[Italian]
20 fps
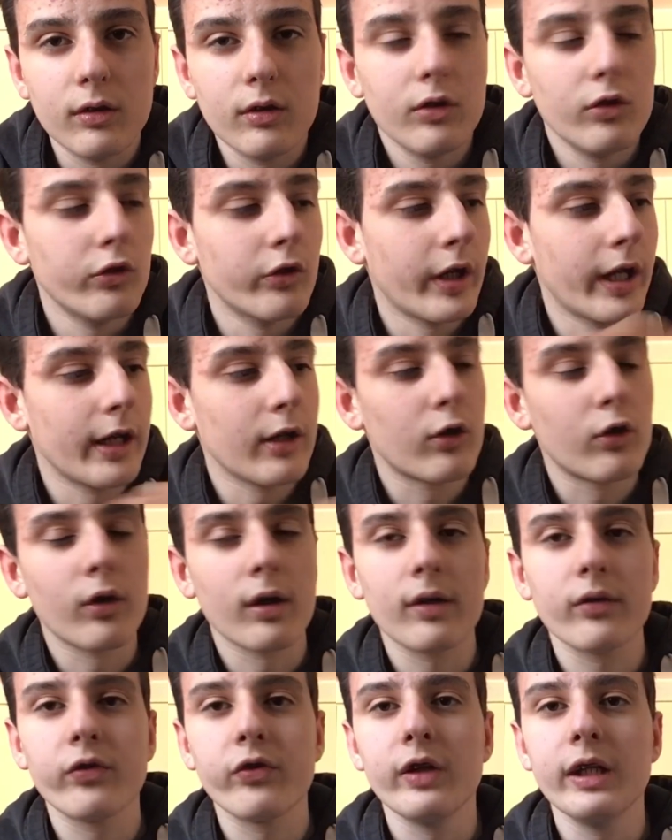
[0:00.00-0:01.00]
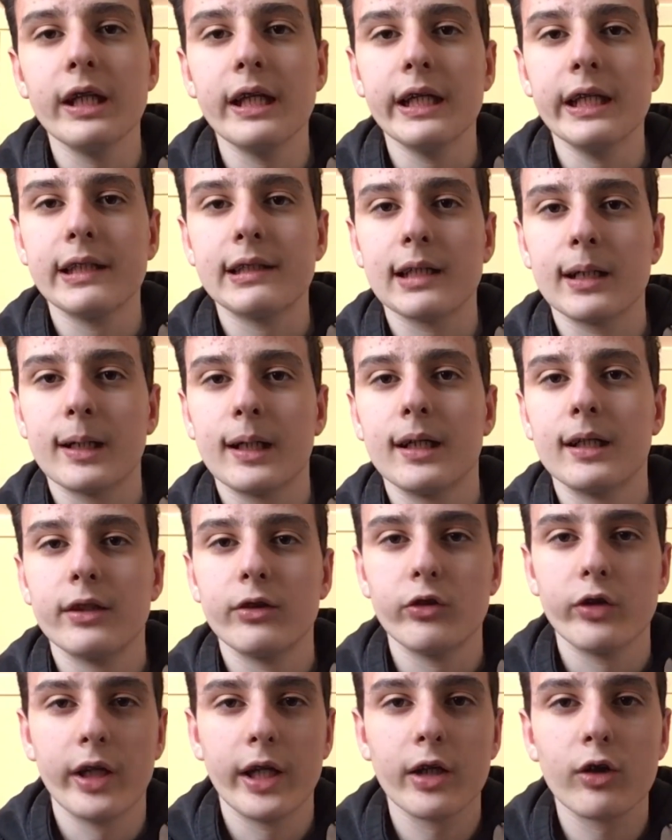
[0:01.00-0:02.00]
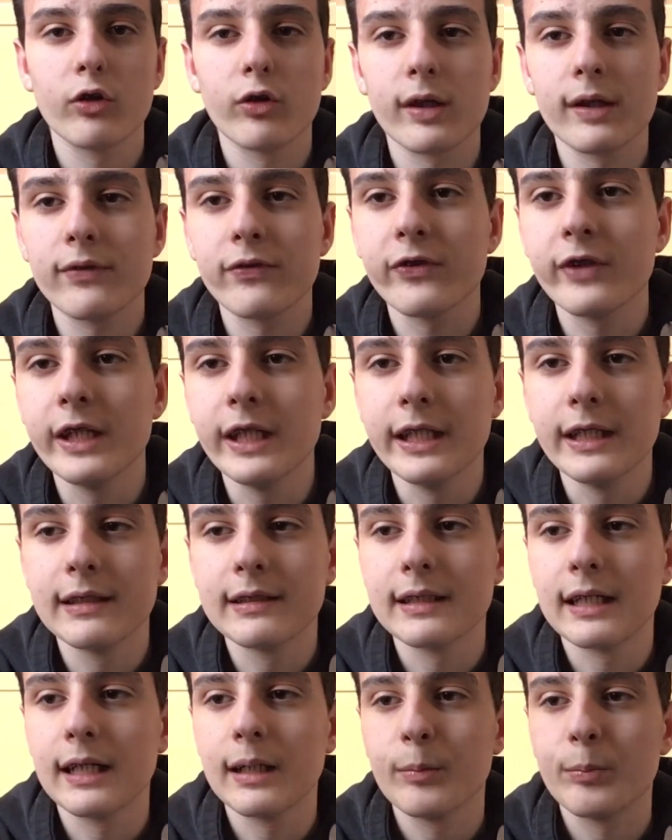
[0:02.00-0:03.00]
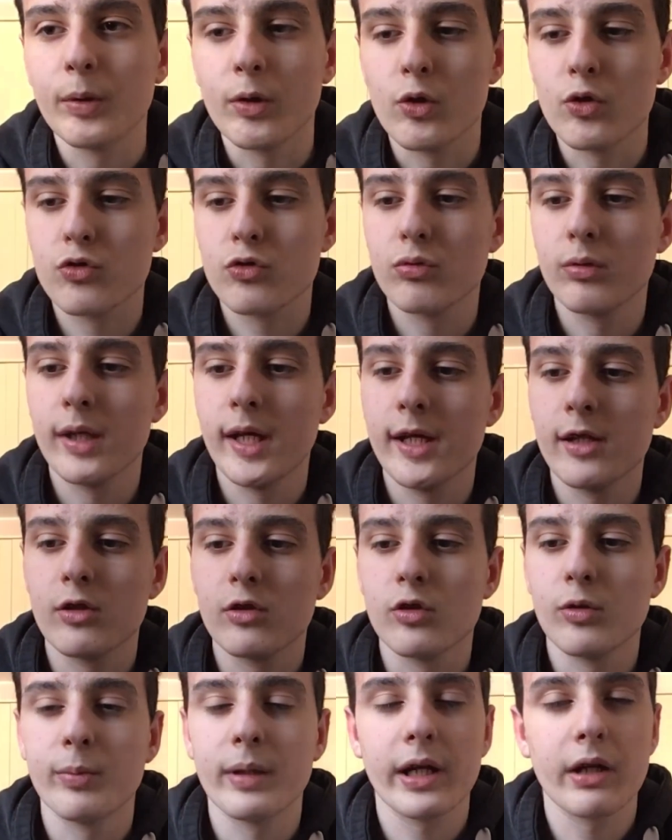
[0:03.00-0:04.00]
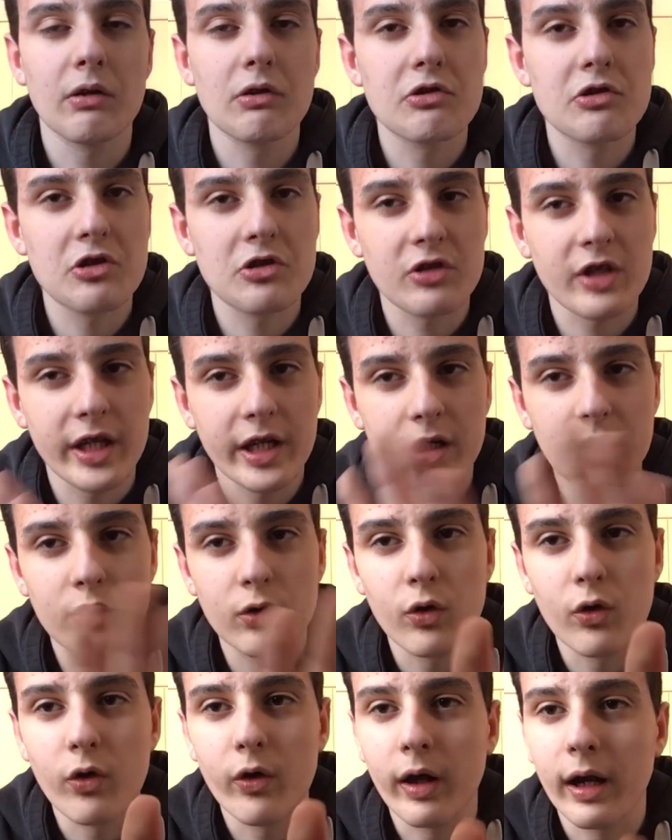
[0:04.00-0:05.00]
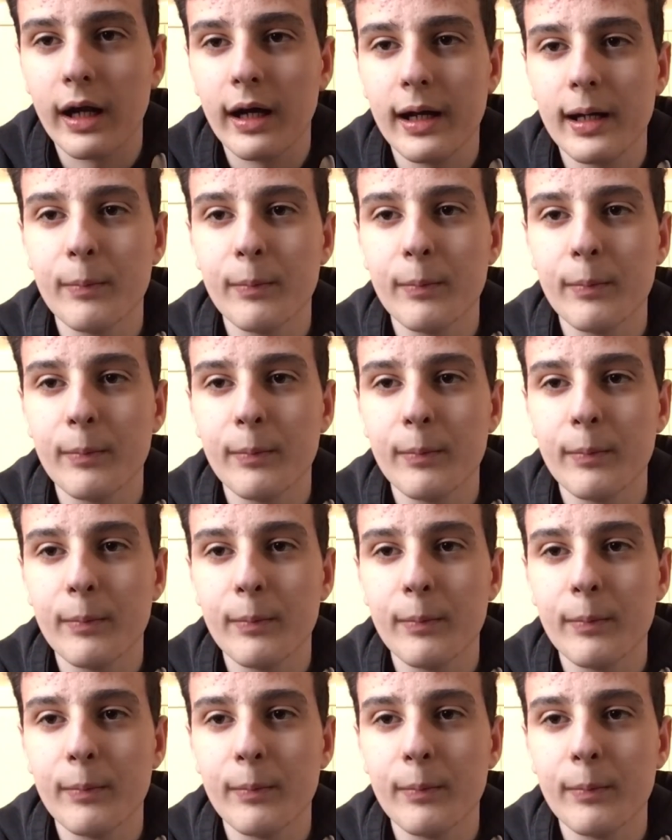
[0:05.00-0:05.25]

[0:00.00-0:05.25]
non è ancora finita, non è ancora finita per lo scudetto, perché non si sa ancora.